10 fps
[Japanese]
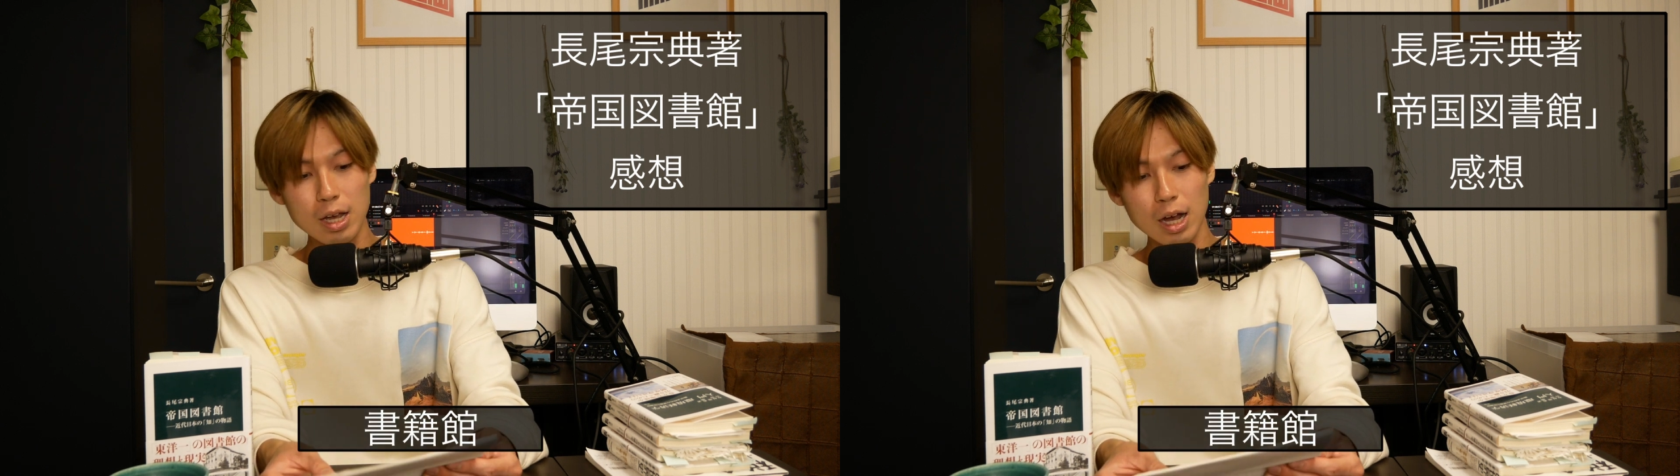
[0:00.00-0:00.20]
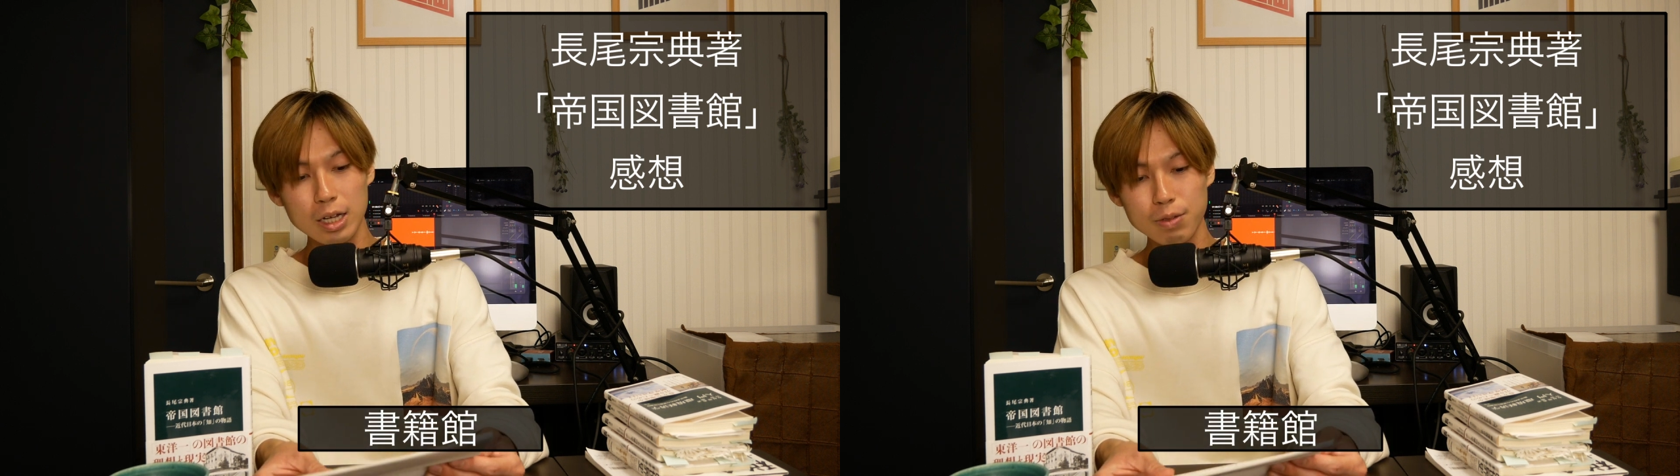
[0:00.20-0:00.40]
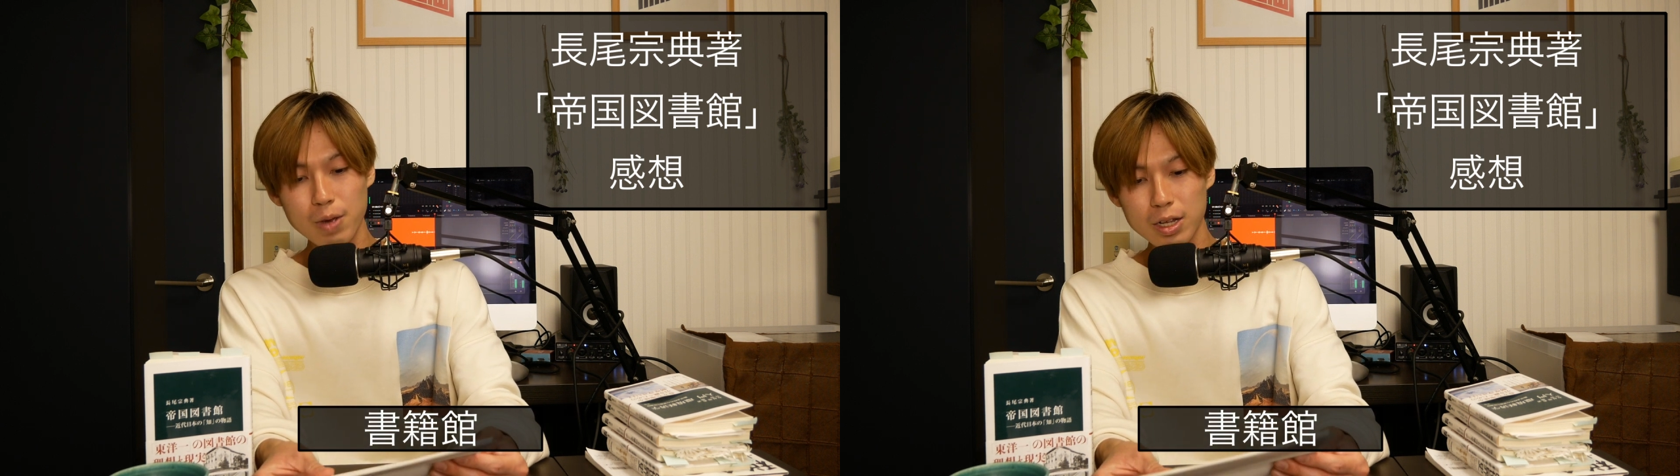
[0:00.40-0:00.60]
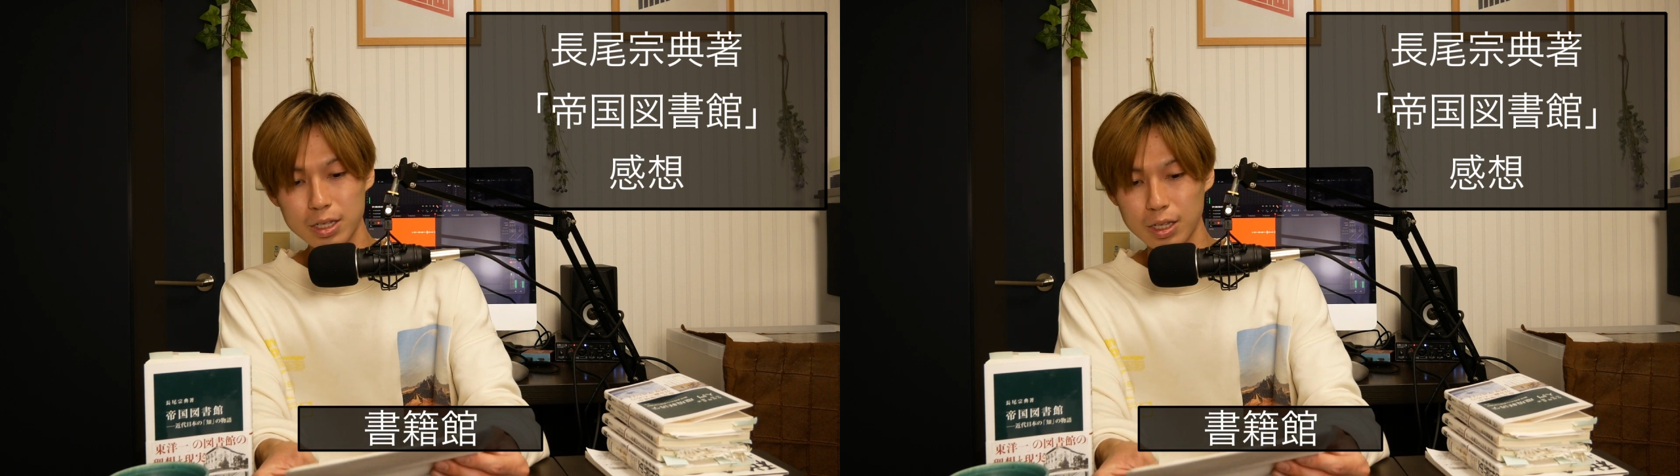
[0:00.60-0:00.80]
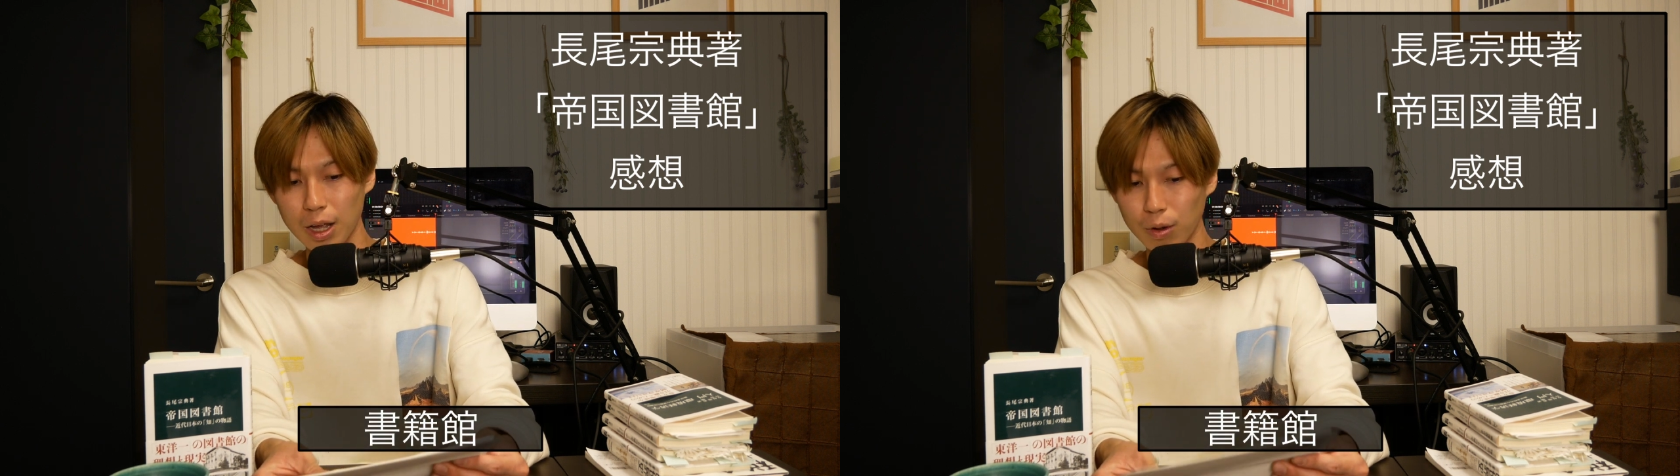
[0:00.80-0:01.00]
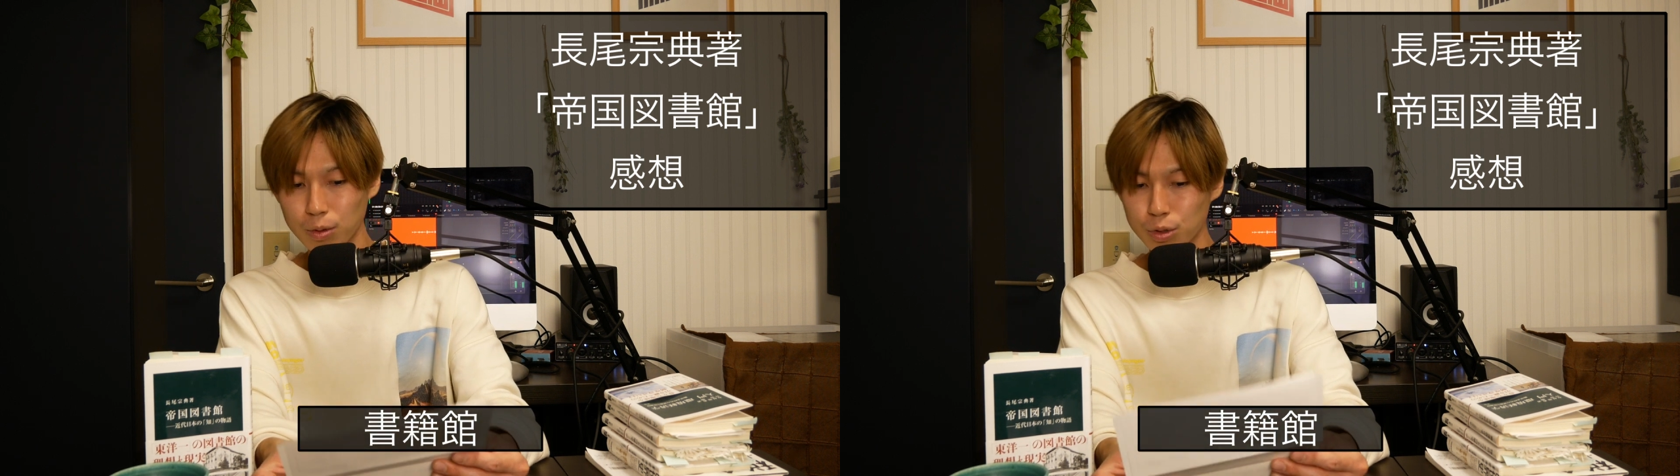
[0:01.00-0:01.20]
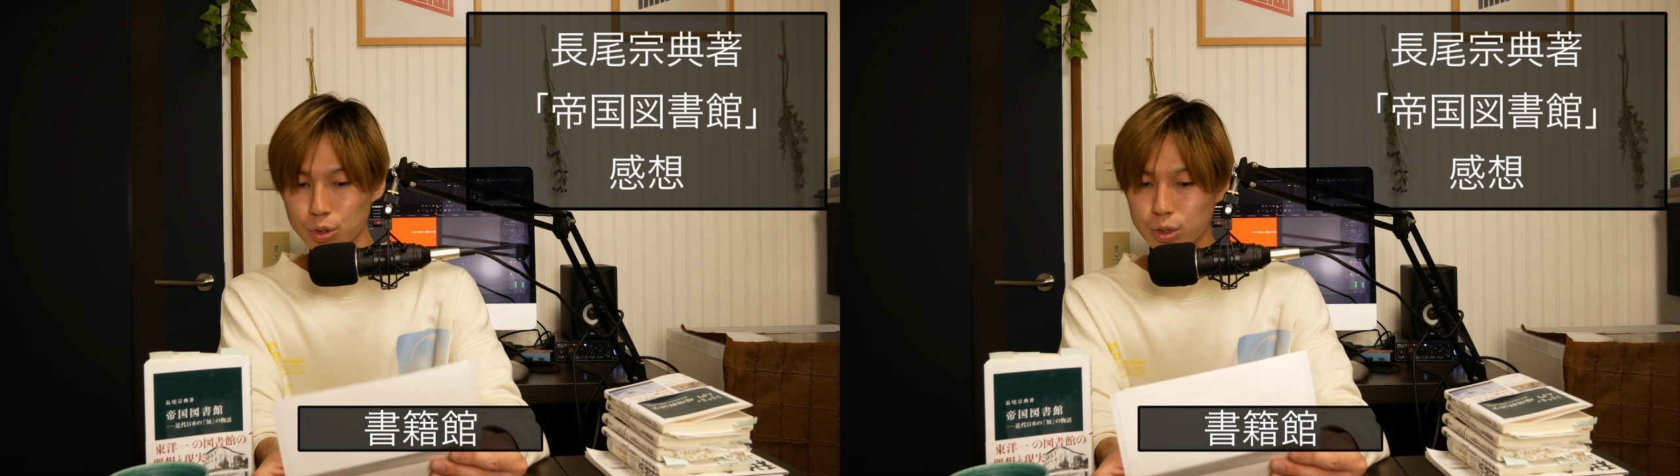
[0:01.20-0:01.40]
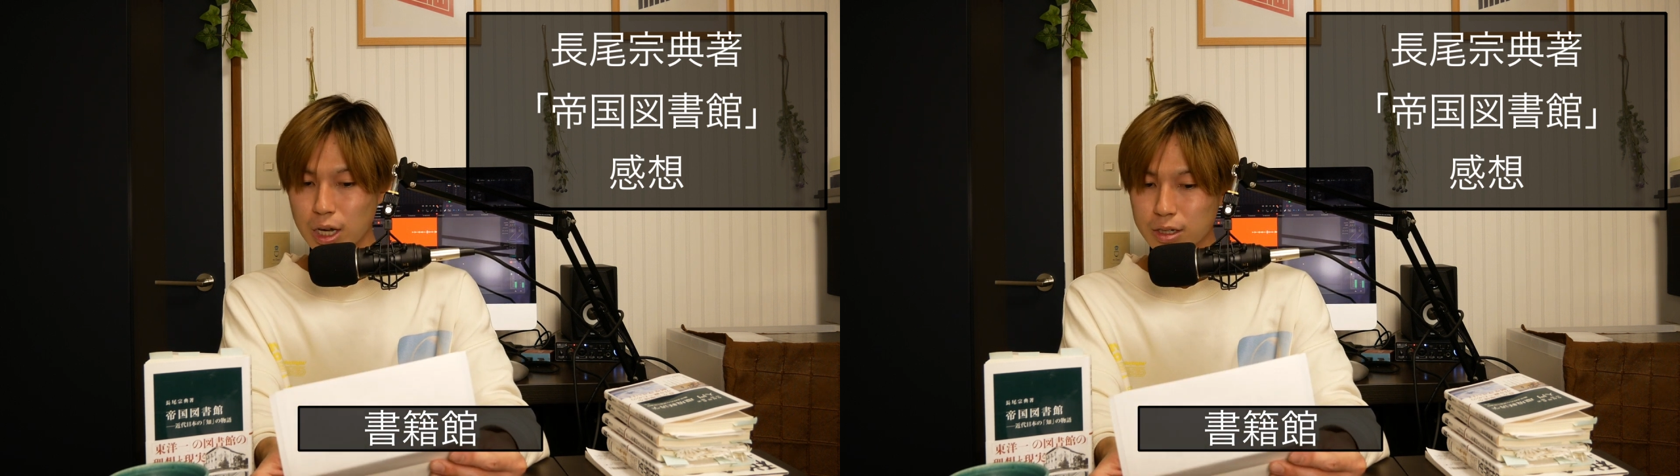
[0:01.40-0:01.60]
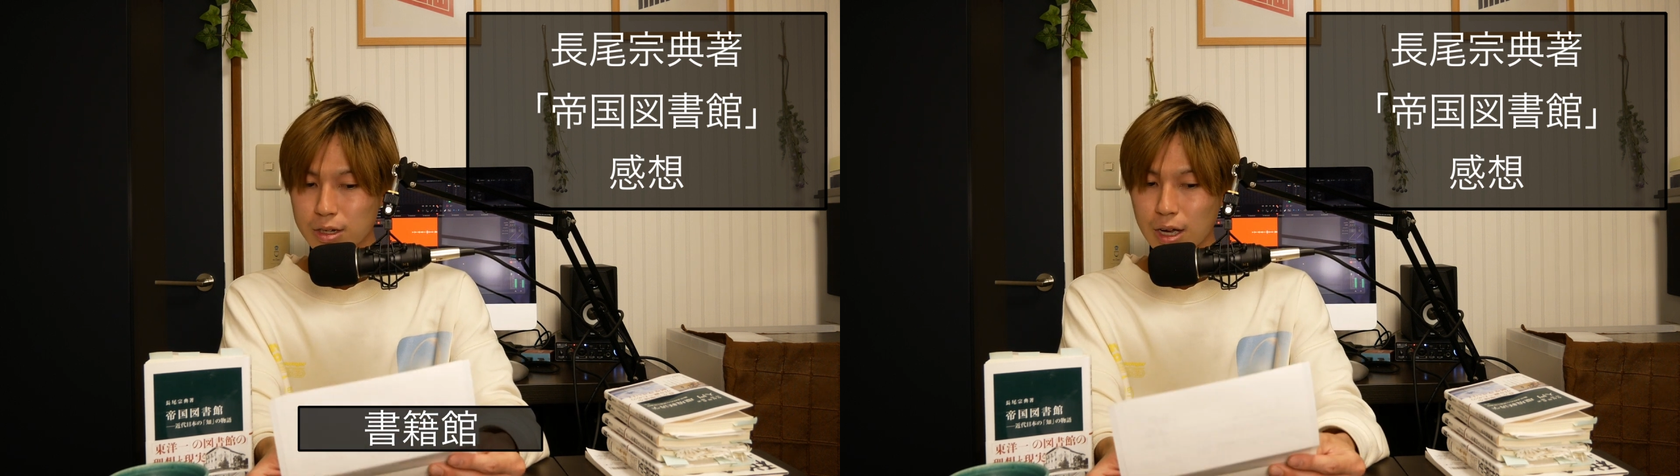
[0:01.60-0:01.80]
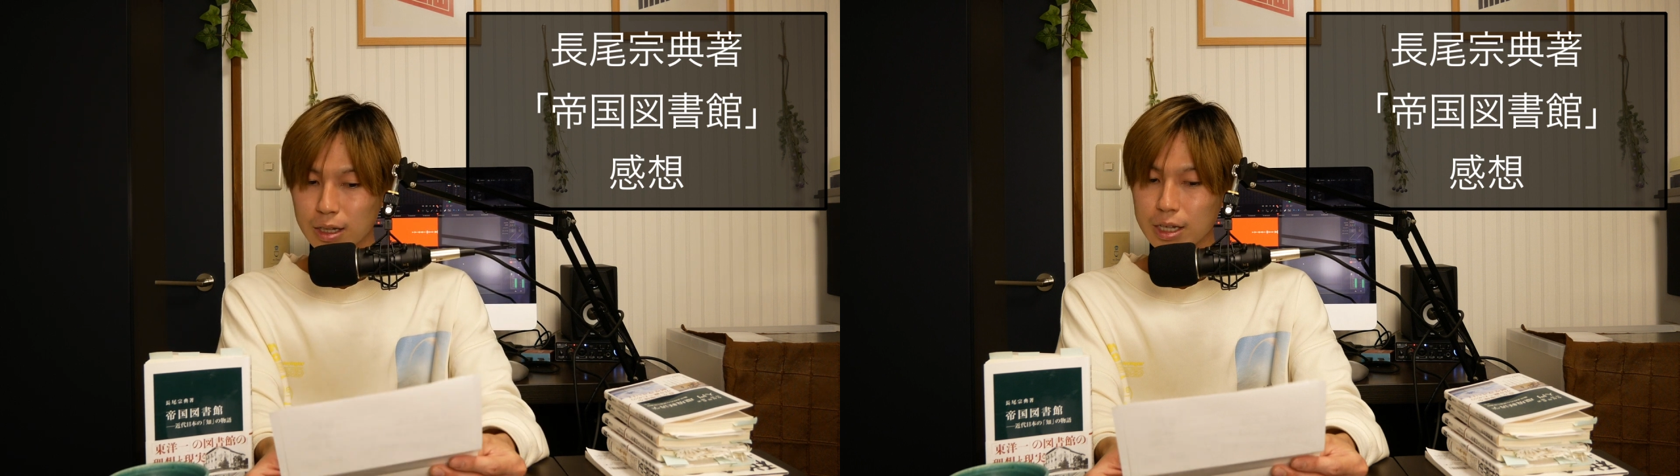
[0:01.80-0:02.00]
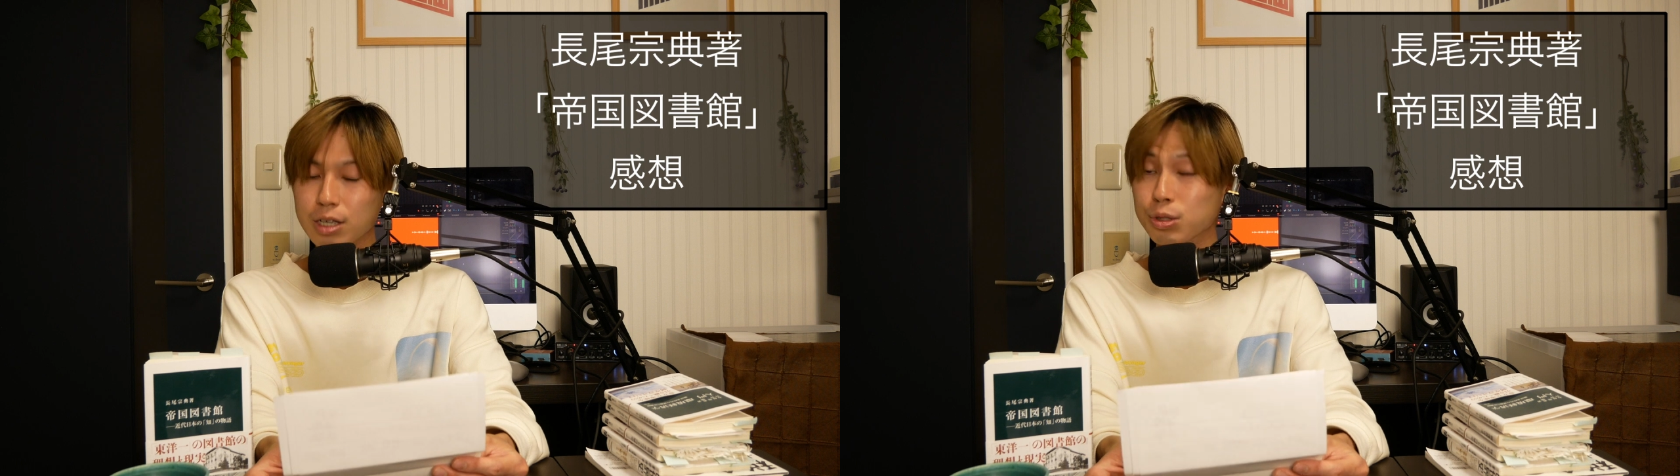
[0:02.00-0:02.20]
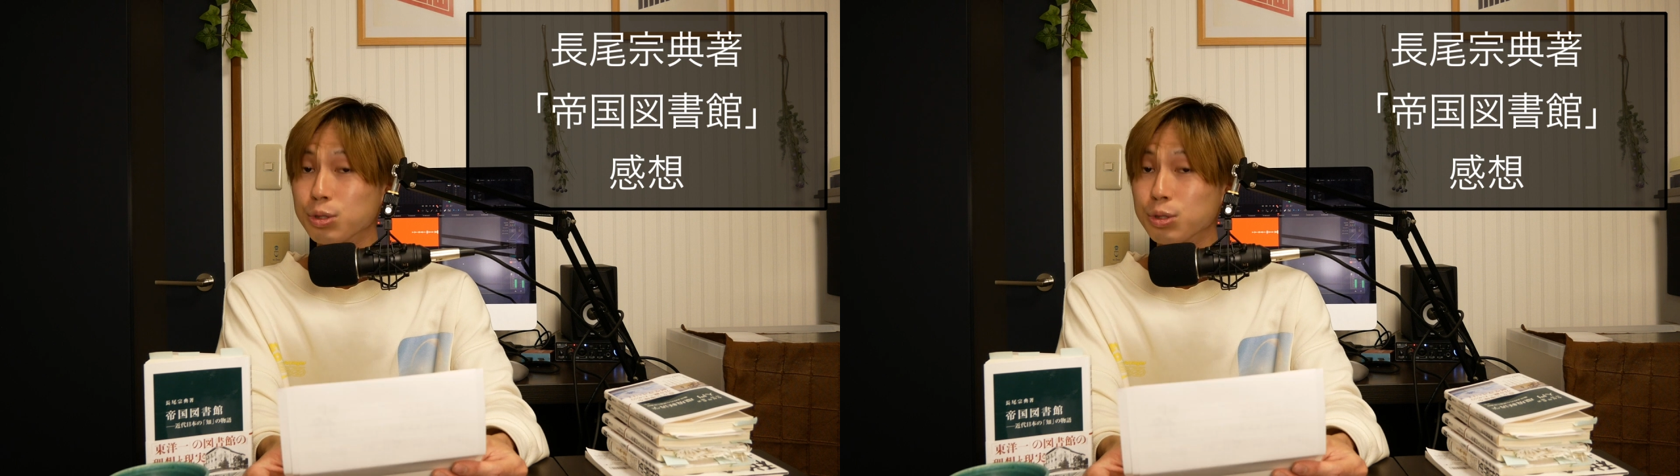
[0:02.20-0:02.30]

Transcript: 初めはですね、この書弱館ね、